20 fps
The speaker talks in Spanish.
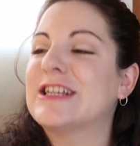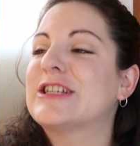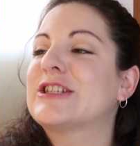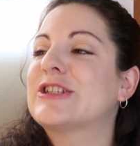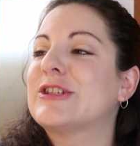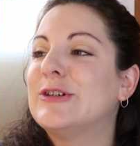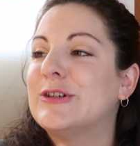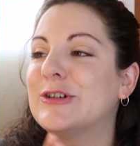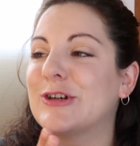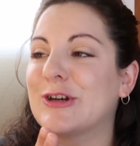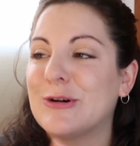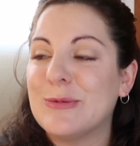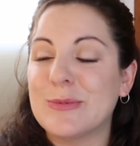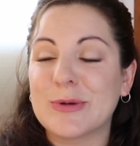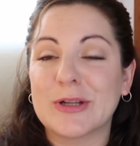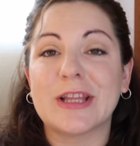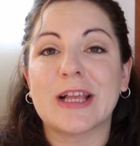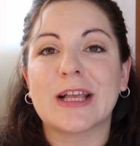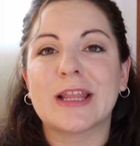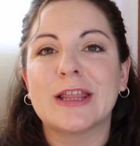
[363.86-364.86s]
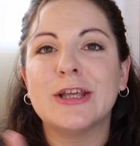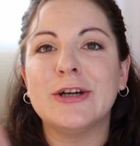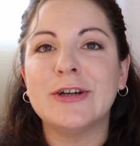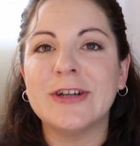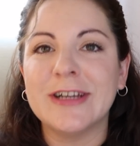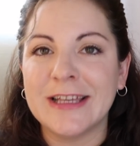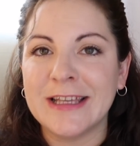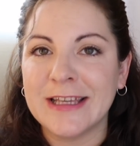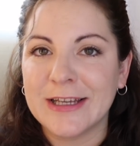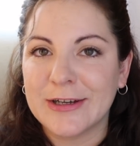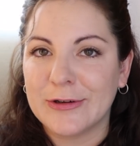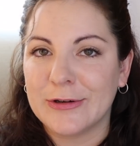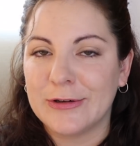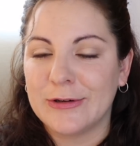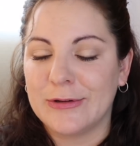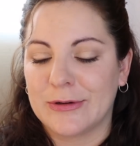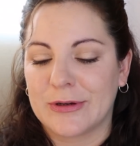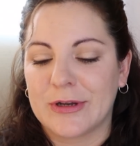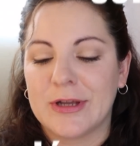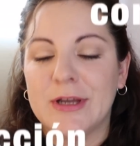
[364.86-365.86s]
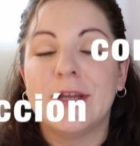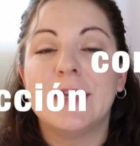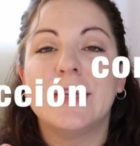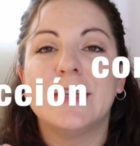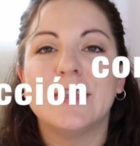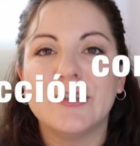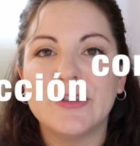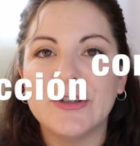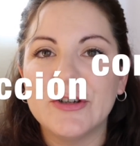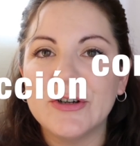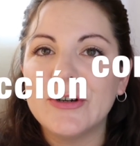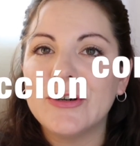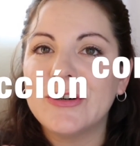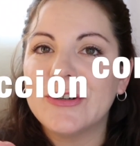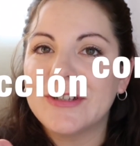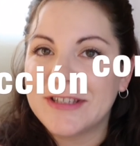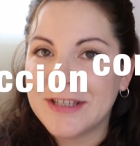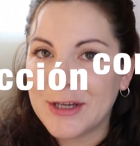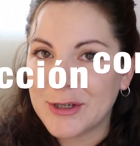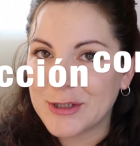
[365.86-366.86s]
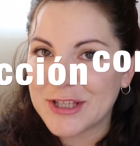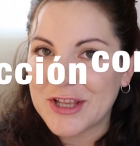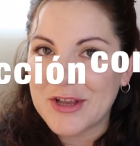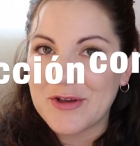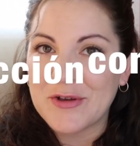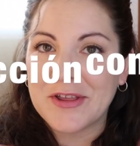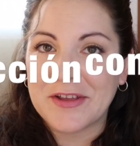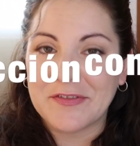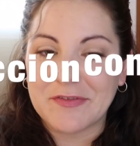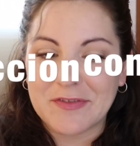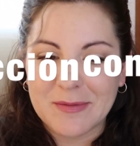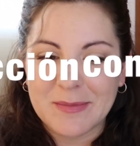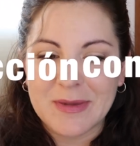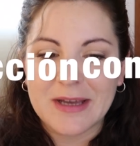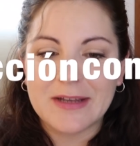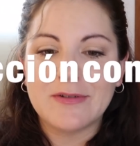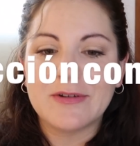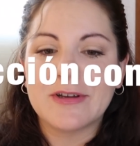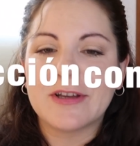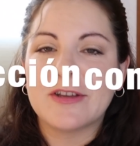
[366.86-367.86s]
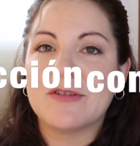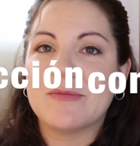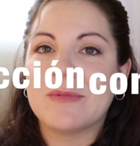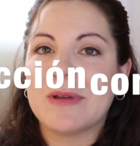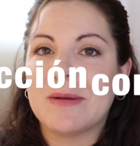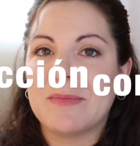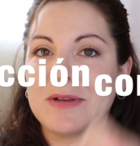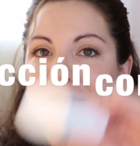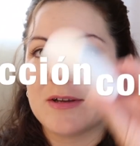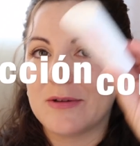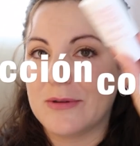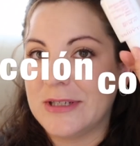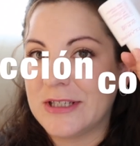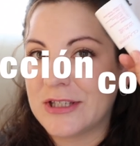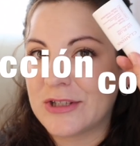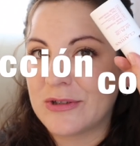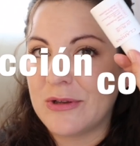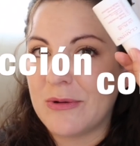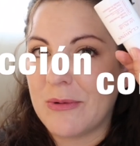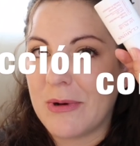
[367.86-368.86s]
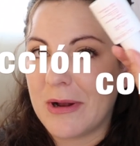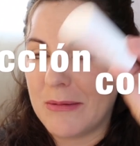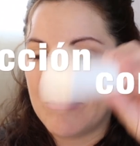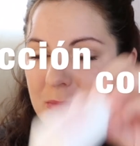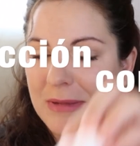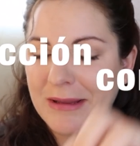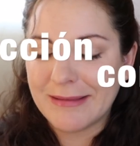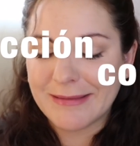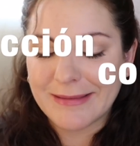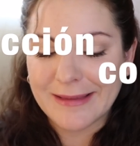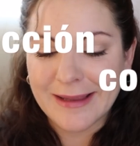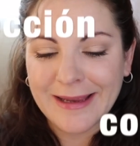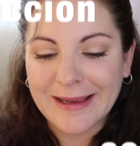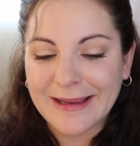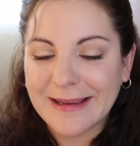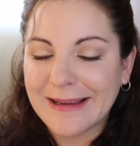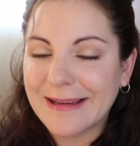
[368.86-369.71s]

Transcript: que son con protección y color. Yo ya os digo de antemano que yo me aplico esto igualmente